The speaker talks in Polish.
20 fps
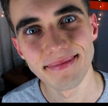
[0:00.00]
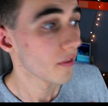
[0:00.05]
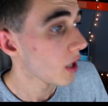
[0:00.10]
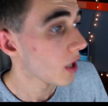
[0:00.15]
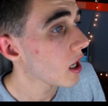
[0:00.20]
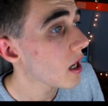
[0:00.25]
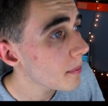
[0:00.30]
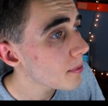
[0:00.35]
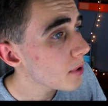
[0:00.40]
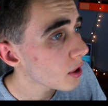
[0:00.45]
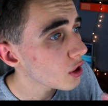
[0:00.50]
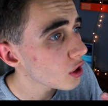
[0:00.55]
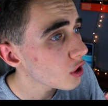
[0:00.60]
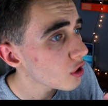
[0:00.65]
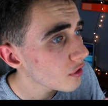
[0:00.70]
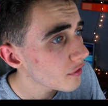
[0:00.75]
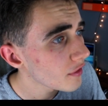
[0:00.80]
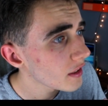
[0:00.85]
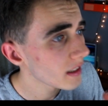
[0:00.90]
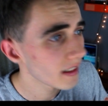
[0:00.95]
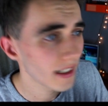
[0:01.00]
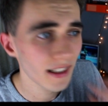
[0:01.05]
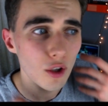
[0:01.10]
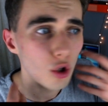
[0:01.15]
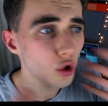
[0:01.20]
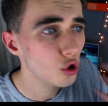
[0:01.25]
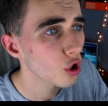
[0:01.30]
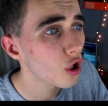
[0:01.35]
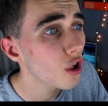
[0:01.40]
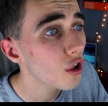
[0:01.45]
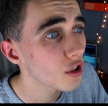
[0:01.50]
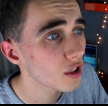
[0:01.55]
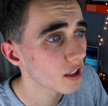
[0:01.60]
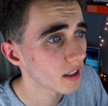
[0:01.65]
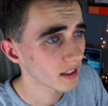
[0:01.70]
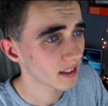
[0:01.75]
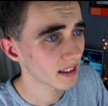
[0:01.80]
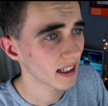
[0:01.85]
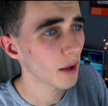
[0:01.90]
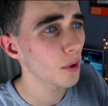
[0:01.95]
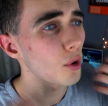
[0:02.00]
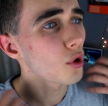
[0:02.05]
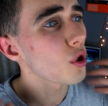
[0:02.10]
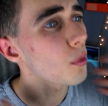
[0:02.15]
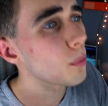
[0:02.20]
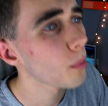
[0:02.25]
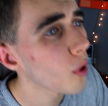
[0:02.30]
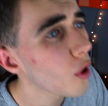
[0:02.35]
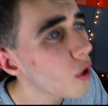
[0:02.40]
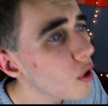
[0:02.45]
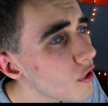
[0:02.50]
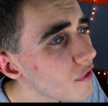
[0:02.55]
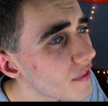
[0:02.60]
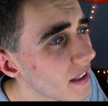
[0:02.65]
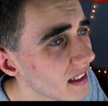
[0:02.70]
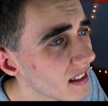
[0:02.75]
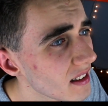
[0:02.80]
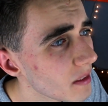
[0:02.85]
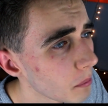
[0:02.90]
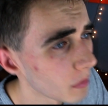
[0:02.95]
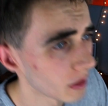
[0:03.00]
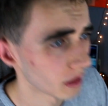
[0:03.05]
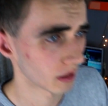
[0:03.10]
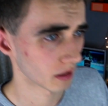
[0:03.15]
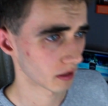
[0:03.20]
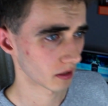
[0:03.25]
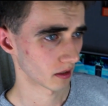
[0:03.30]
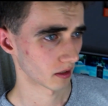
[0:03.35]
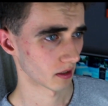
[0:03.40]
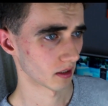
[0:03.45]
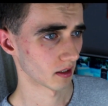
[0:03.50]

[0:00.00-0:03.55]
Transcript: No ale przecież widzę, no co się stało, no powiedz mi.